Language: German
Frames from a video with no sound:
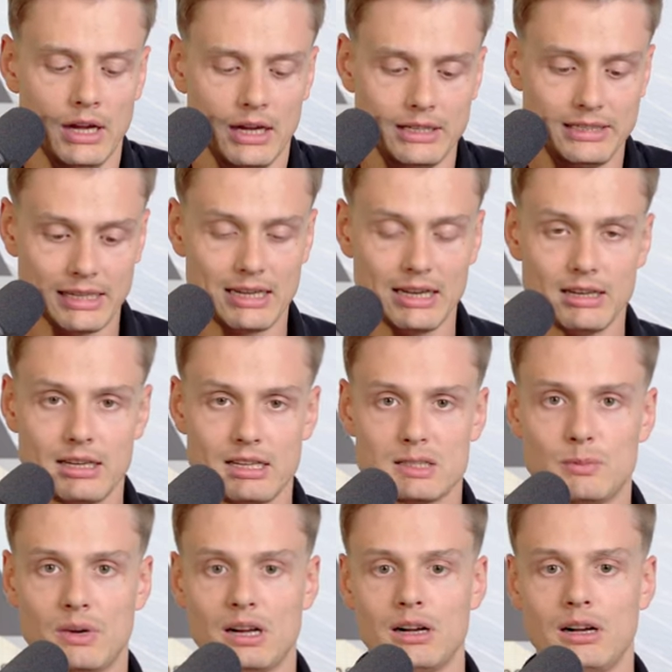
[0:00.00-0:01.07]
Ich erkläre dir
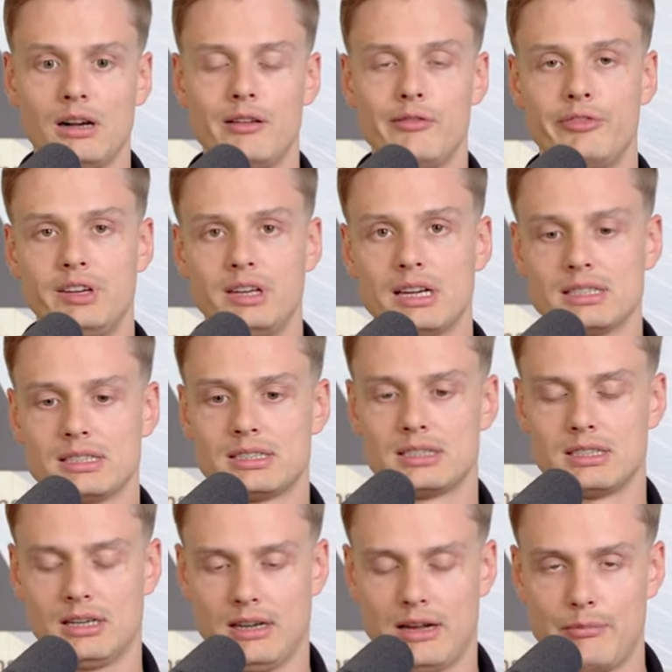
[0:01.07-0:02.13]
jetzt mal, wie
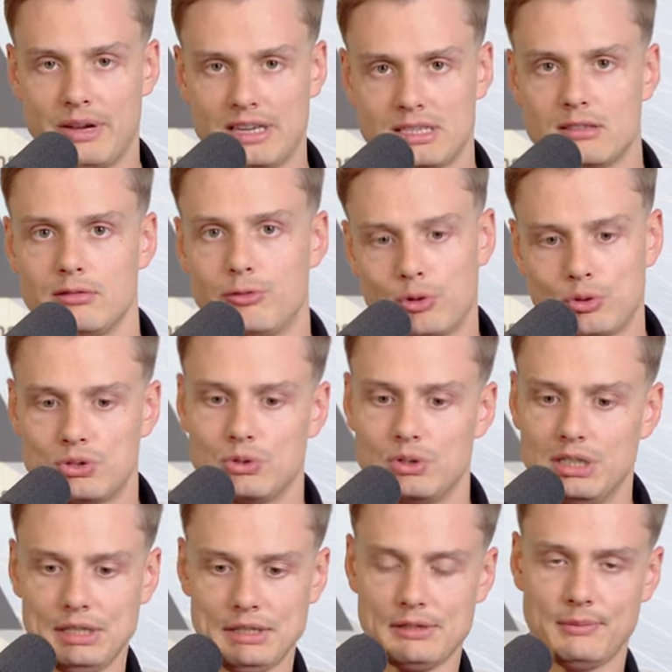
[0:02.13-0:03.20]
das am besten
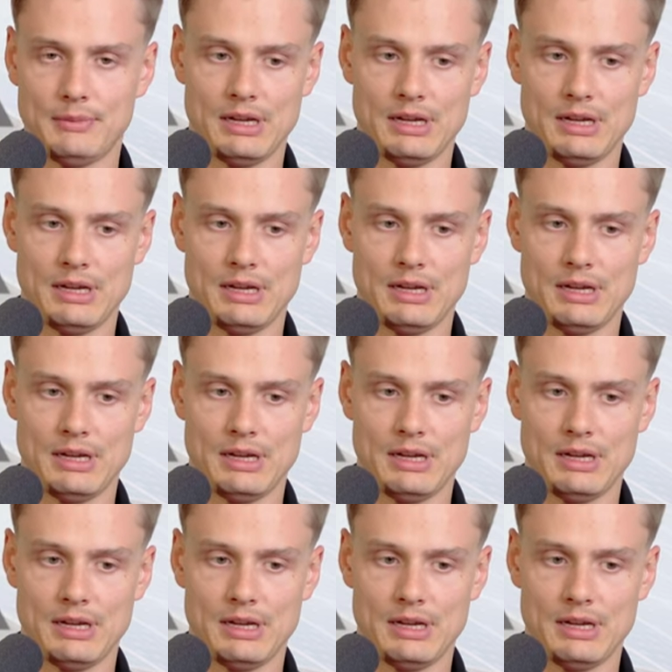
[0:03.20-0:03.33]
funktioniert.